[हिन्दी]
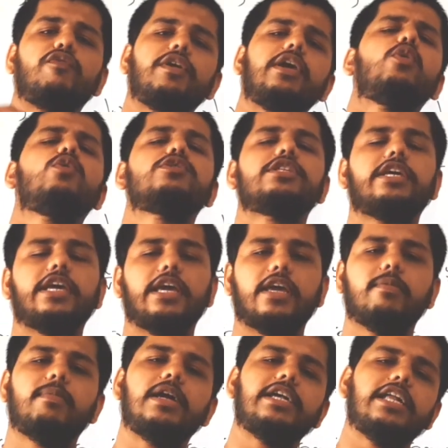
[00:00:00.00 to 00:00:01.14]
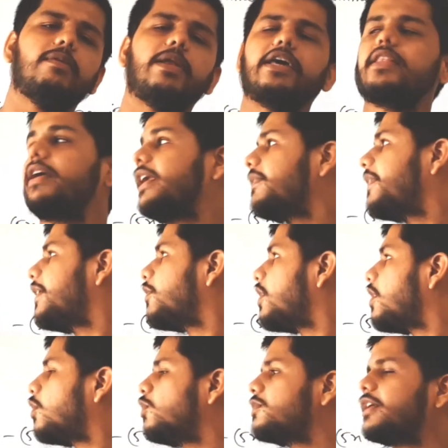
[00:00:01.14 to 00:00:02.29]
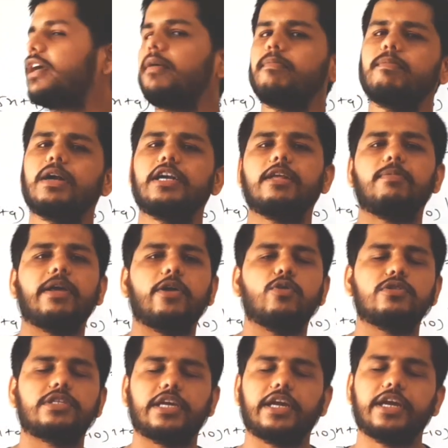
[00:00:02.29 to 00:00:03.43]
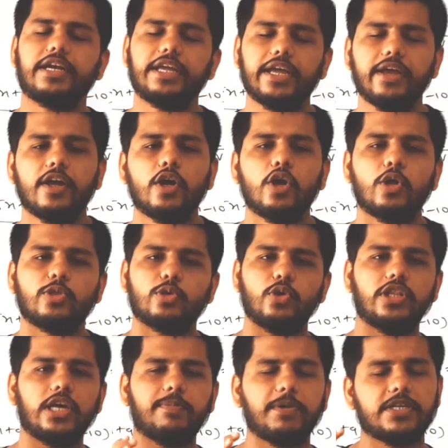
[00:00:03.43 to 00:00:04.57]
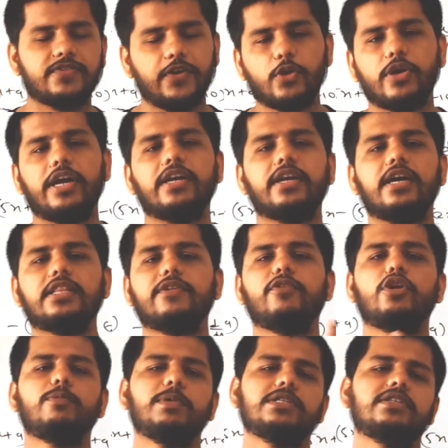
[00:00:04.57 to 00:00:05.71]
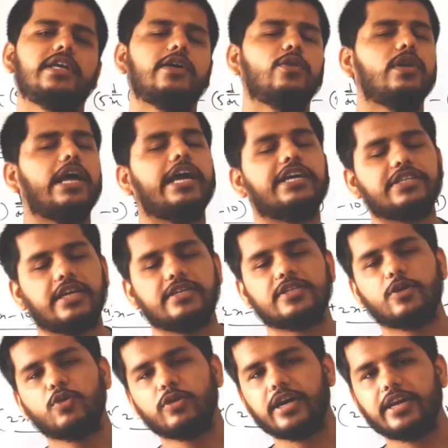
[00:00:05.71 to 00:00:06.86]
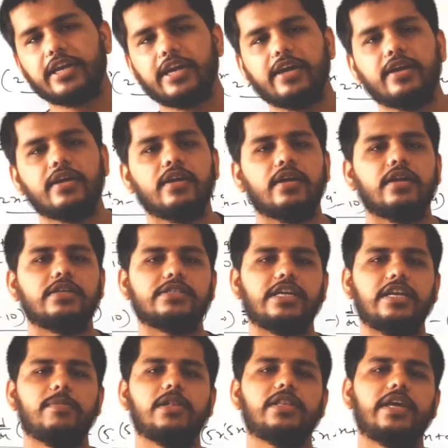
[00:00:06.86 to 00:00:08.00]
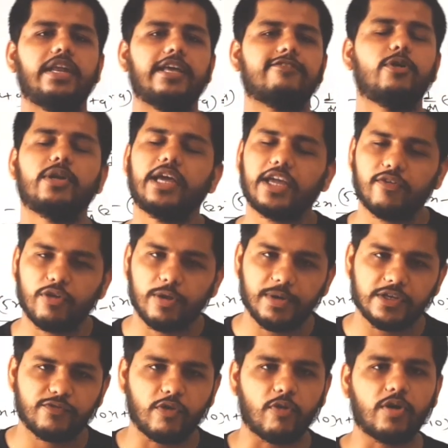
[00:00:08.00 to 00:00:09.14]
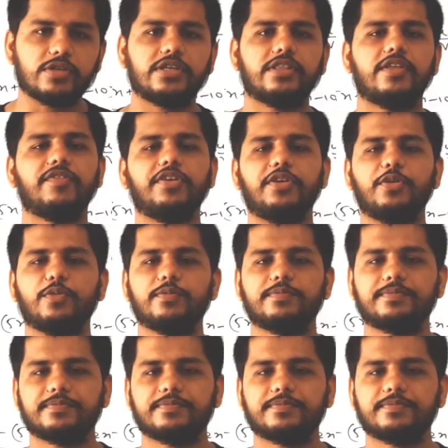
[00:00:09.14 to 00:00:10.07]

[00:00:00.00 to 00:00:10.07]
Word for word: वी रूल सीखेंगे मल्टीप्लाई इधर डिवाइड वाला रूल सीखा हम मल्टीप्लाई रूल सीखेंगे ठीक है तो इधर पे इस वीडियो को एंड करते हैं वीडियो पसंद आया तो लाइक शेयर जरूर करिए चलिए मिलते हैं नेक्स्ट वीडियो थैंक यू वेरी मच फॉर वॉचिंग द वीडियो